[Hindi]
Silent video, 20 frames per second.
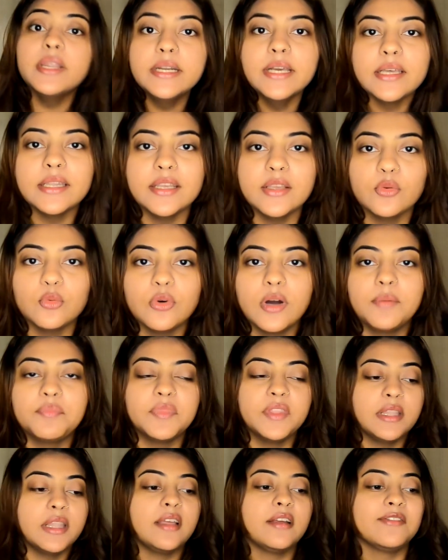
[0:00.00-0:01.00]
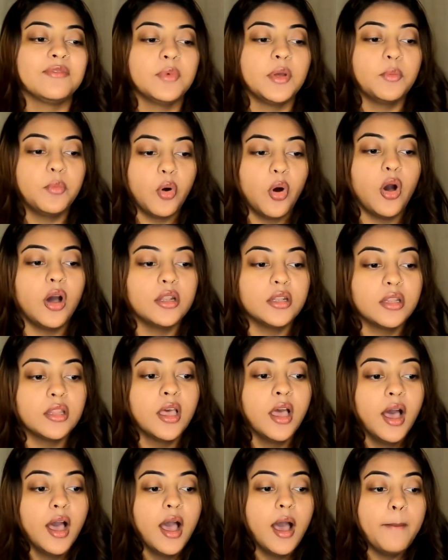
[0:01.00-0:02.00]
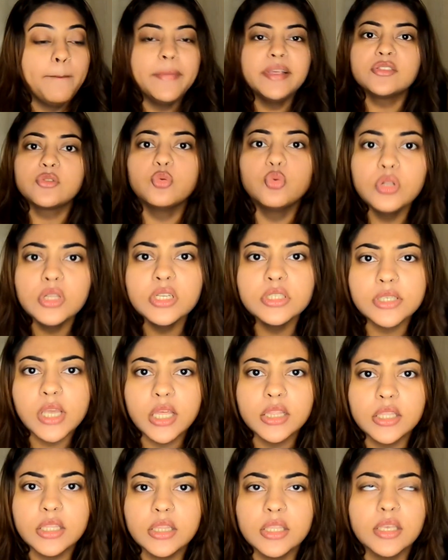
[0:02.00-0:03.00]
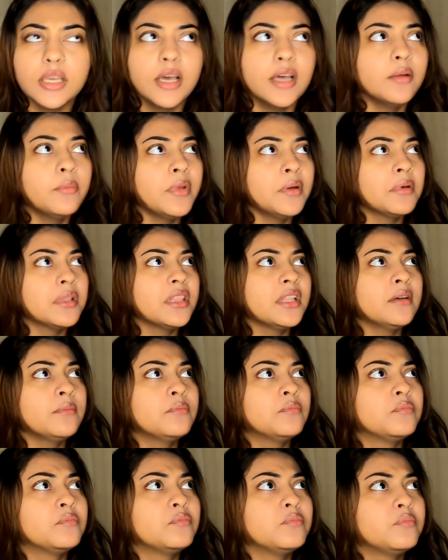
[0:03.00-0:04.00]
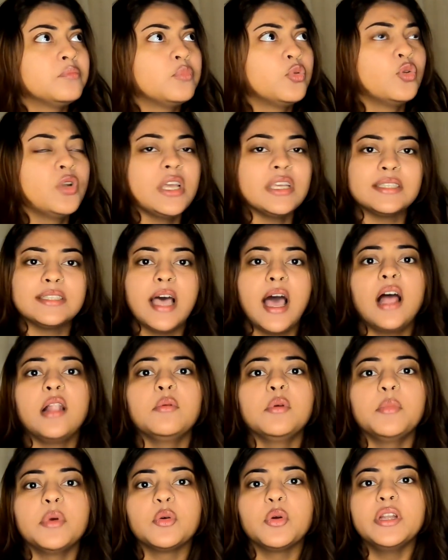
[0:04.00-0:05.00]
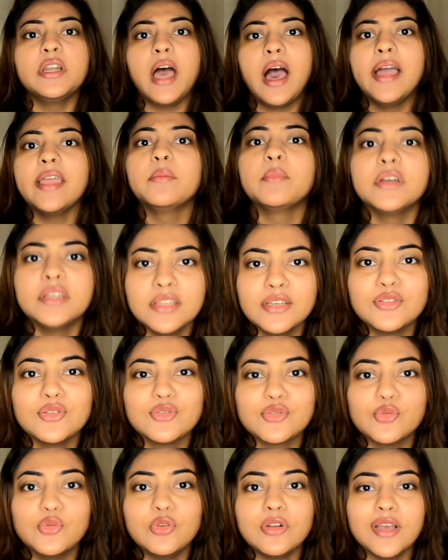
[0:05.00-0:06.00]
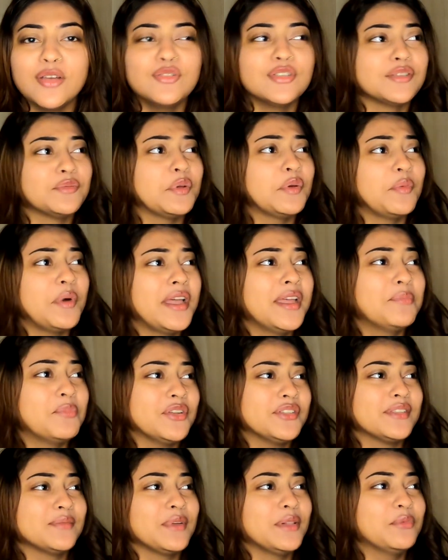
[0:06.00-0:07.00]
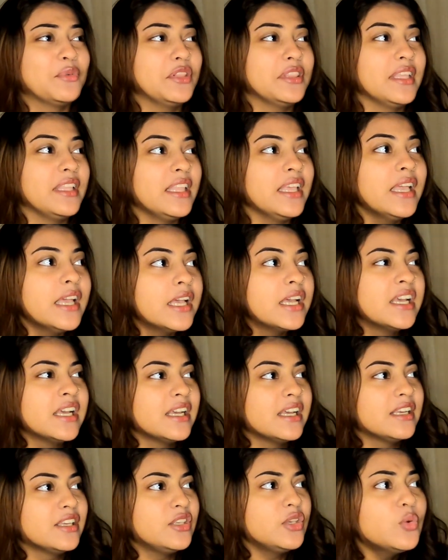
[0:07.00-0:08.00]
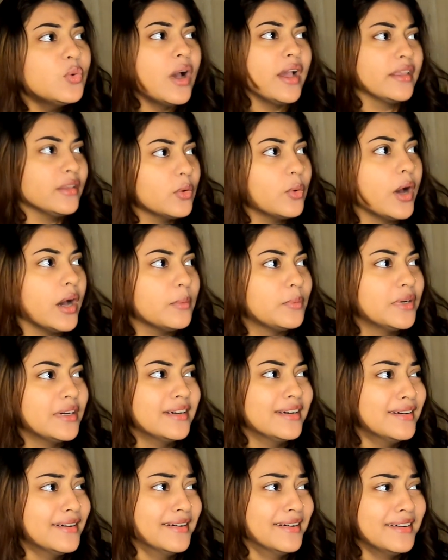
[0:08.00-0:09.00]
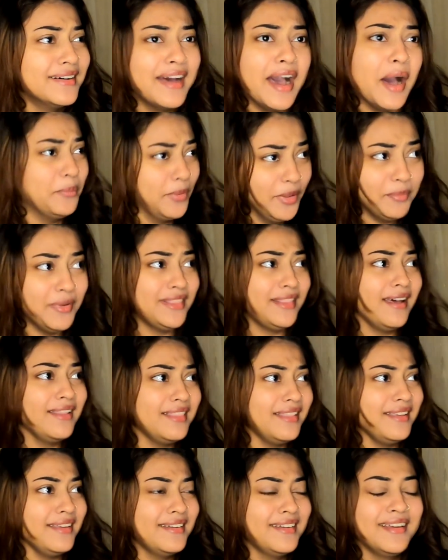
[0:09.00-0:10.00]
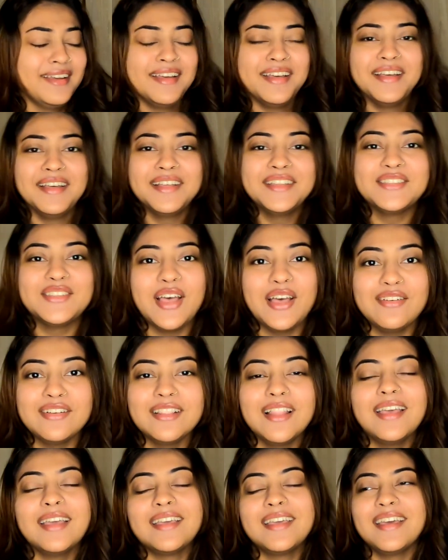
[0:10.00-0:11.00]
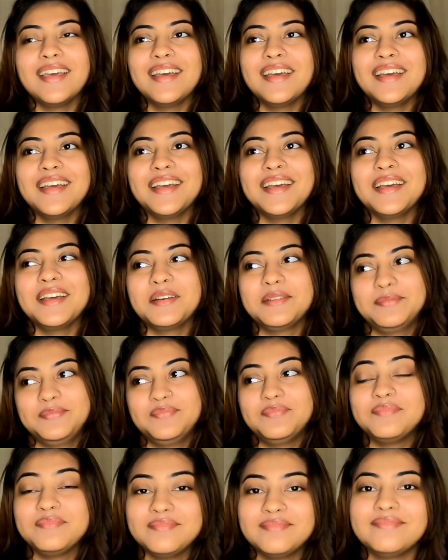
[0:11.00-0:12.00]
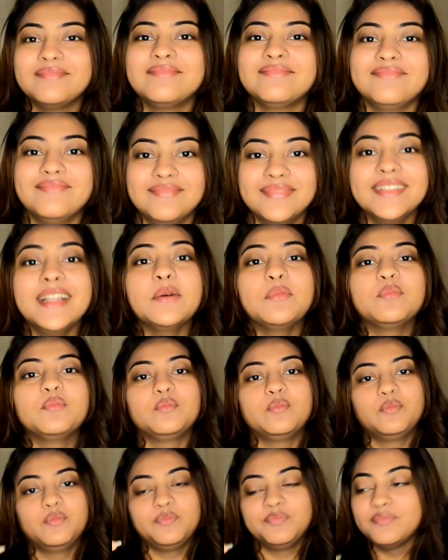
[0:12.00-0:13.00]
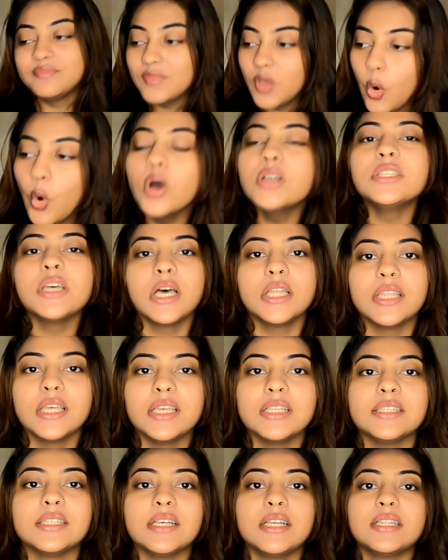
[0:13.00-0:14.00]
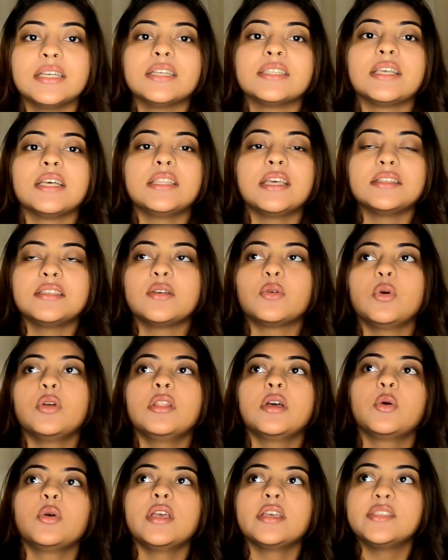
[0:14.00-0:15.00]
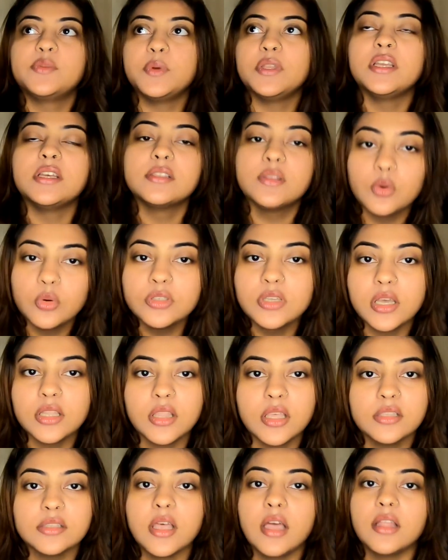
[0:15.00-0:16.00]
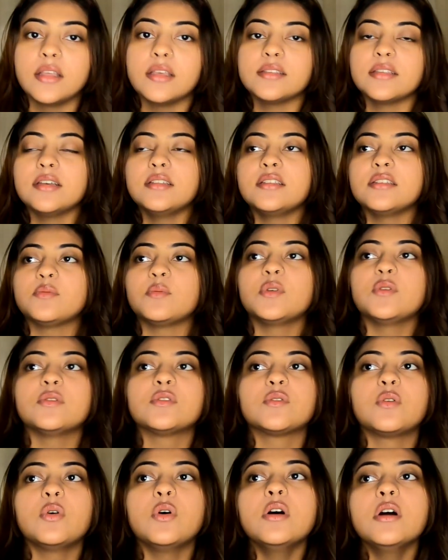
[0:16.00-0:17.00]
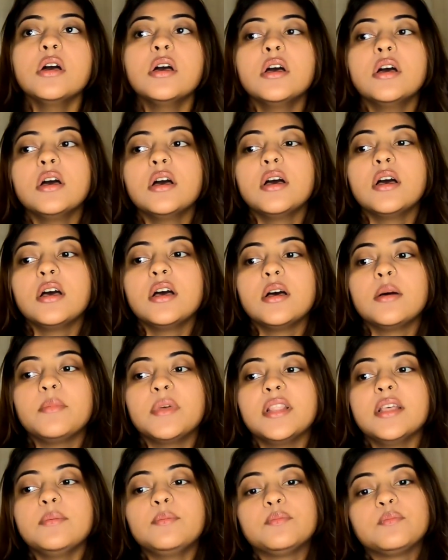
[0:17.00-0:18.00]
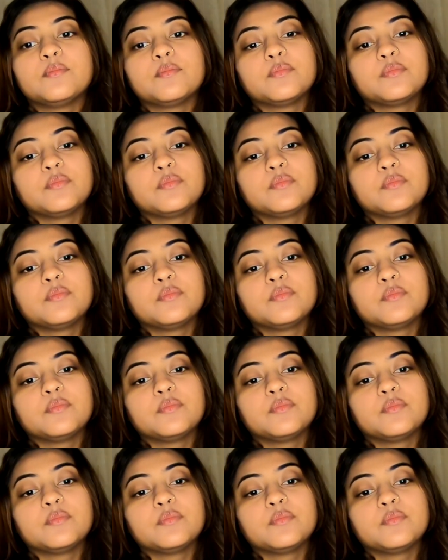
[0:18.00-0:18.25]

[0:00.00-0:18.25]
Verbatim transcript: भी डरी हूँ अपनी लाइफ में बहुत मैं स्कूल नहीं जाती थी यार मैं मतलब पूरे साल में मैं कोई ढाई महीने तो स्कूल गई हूँ जिसमें हमारी प्रिंसिपल बोलती थी क्यों आई हो आप अब भी बताती सर लाइक मतलब हो जाता है इंसान के साथ ऐसा कोई ना कोई एक्सपीरियंस हो जाता है इंसान के साथ जिसमें उसको मतलब